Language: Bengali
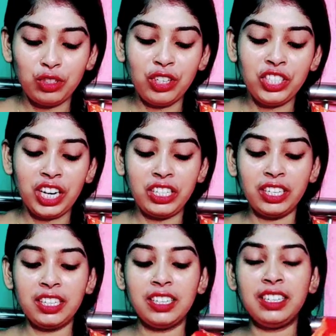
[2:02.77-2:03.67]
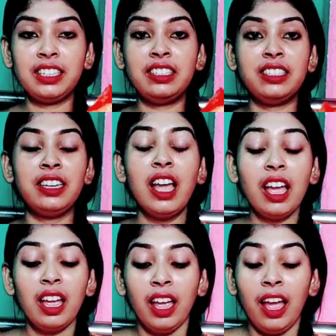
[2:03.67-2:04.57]
জন্য এই শাড়িটা কিনে নিয়ে এসেছি
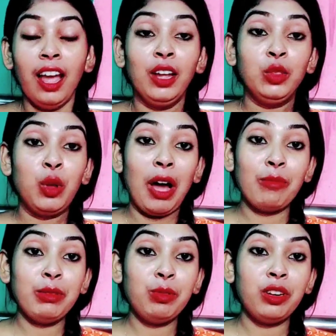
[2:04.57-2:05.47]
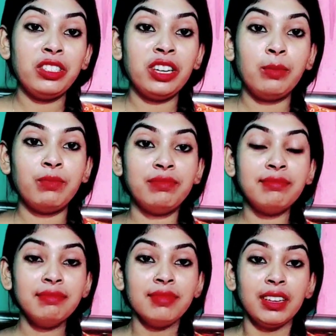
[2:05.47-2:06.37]
তো আমি বলেছিলাম হুম
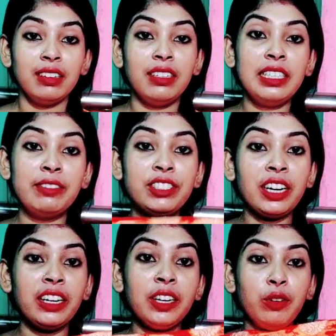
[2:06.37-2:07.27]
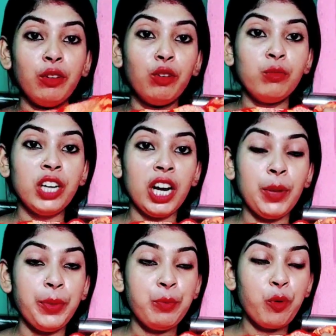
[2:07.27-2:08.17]
রিসেপশানে কি ওইরকম শাড়ি
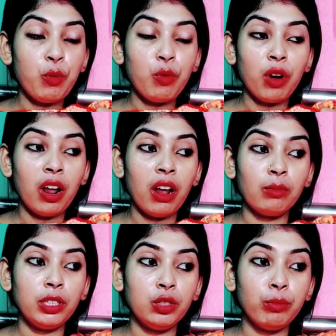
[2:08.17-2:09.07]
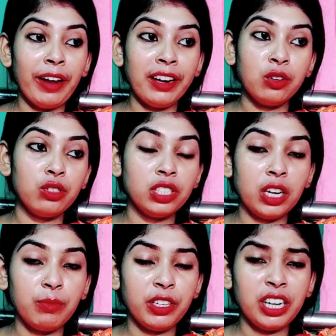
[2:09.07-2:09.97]
আমি পরবো না আমি একটু বেনারসি
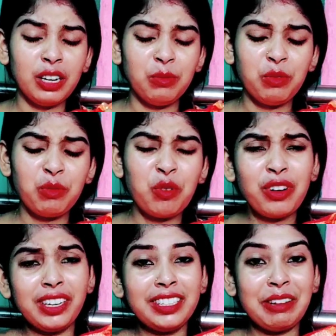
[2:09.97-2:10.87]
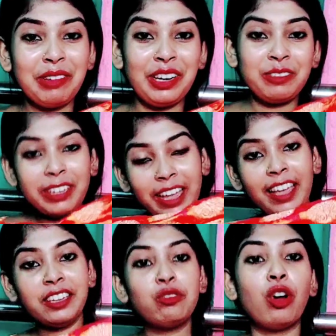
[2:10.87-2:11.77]
টাইপের শাড়ি পরবো অনেক ঝামেলা হয়েছে বলে হ্যাঁ
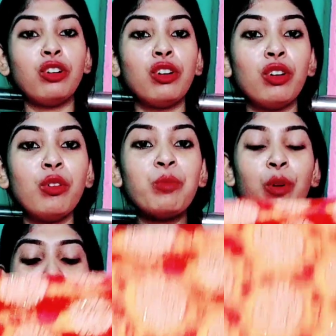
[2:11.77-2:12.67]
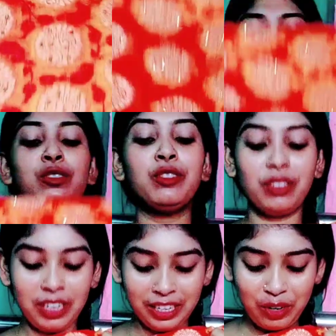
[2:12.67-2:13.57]
একটু অন্যরকম পরো না আমার পছন্দ
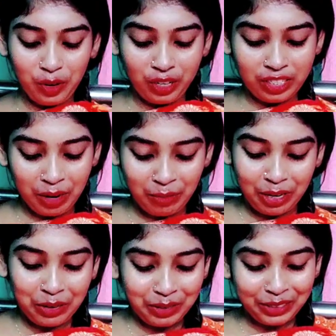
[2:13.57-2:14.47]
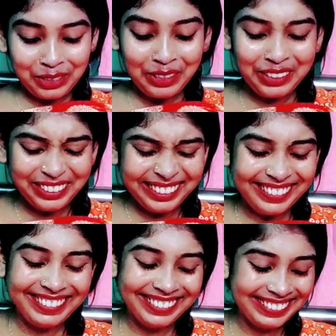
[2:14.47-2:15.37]
এই নিয়ে অনেক ঝামেলা হয়েছিল
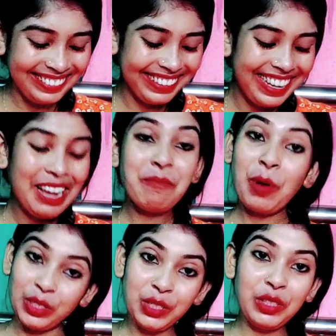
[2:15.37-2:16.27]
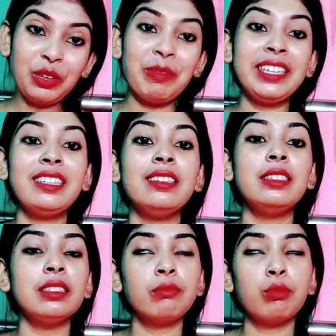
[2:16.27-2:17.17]
পছন্দ বাট
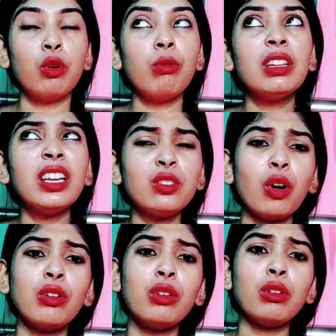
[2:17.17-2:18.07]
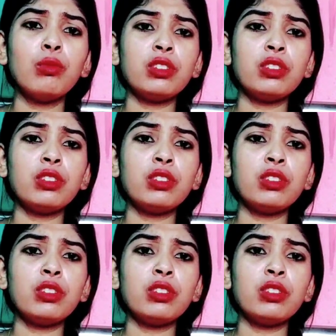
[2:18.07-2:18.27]
বউ হাতে একটু অন্যরকম